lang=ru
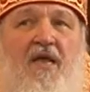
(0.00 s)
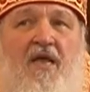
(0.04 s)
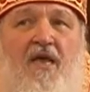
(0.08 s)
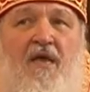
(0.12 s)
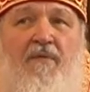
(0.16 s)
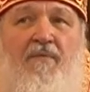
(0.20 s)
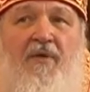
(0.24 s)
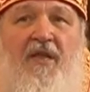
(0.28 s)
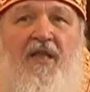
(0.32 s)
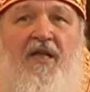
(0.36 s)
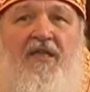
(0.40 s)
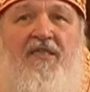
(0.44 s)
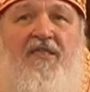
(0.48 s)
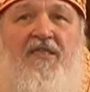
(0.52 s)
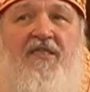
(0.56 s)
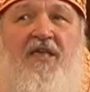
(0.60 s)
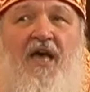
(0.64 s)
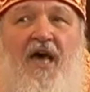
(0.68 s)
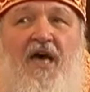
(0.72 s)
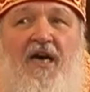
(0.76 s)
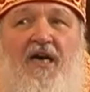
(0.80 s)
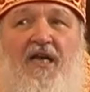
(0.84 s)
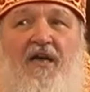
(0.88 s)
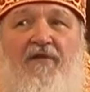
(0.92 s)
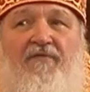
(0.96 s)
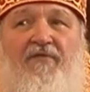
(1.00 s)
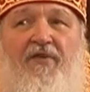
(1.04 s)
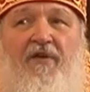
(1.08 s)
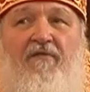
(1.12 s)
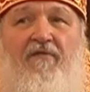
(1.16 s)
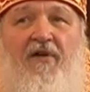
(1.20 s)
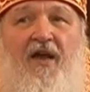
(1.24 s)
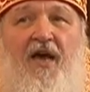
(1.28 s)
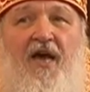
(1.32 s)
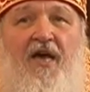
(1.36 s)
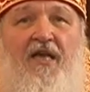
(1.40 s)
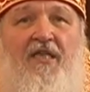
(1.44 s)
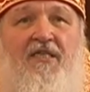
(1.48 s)
Именно церковь
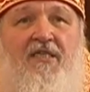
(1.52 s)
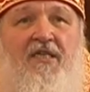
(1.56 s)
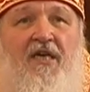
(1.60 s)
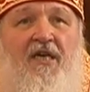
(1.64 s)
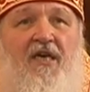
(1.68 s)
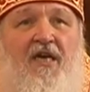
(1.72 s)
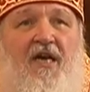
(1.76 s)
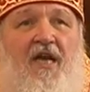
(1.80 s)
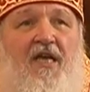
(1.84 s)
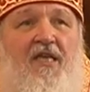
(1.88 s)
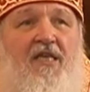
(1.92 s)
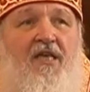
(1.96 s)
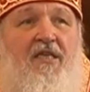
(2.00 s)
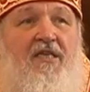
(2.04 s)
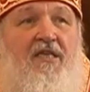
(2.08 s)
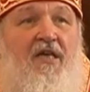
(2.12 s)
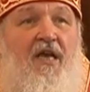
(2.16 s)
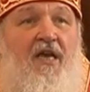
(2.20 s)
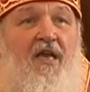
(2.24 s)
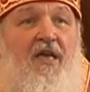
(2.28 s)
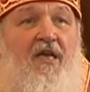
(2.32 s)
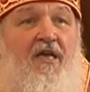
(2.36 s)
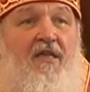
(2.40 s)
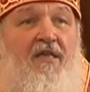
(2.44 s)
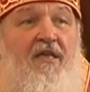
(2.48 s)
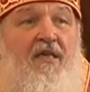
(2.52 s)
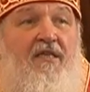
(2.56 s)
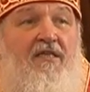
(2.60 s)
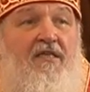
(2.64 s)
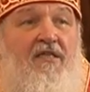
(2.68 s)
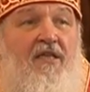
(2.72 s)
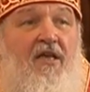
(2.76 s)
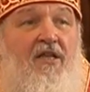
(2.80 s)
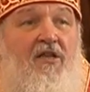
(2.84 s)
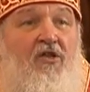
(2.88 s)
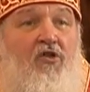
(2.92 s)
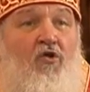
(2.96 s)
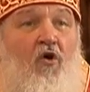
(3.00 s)
является
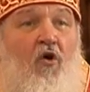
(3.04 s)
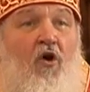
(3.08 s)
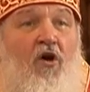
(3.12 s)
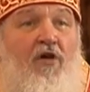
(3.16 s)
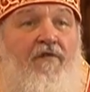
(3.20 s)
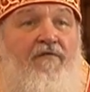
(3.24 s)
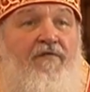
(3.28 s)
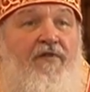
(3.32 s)
хранительницей той